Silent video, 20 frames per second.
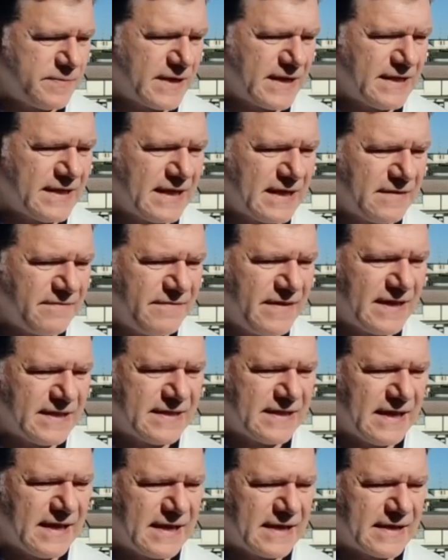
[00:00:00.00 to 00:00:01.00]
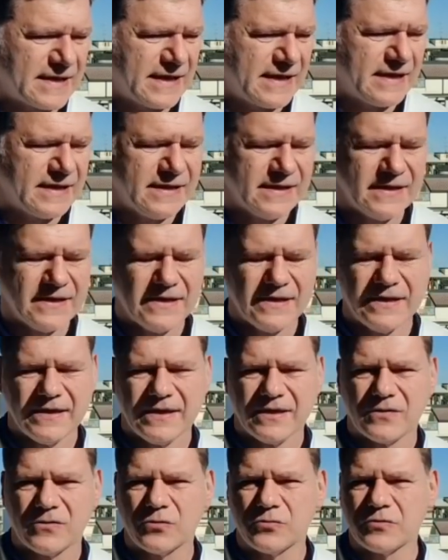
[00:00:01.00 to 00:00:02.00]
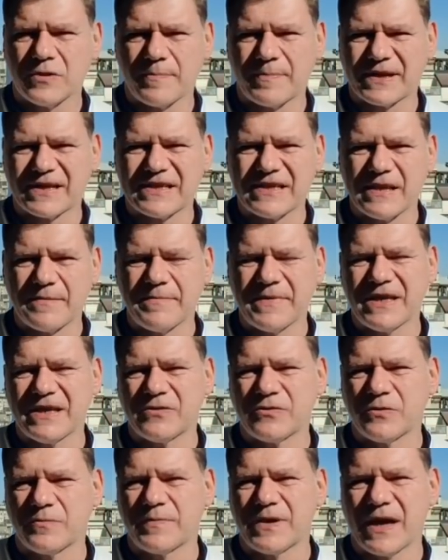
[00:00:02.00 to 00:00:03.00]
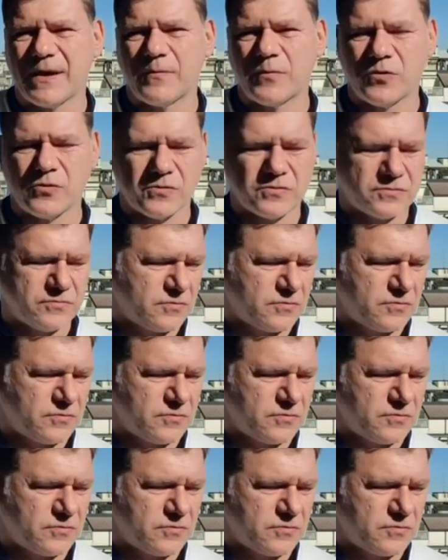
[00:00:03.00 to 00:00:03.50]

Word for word: Per andare in vetta anche con una partita in meno dobbiamo,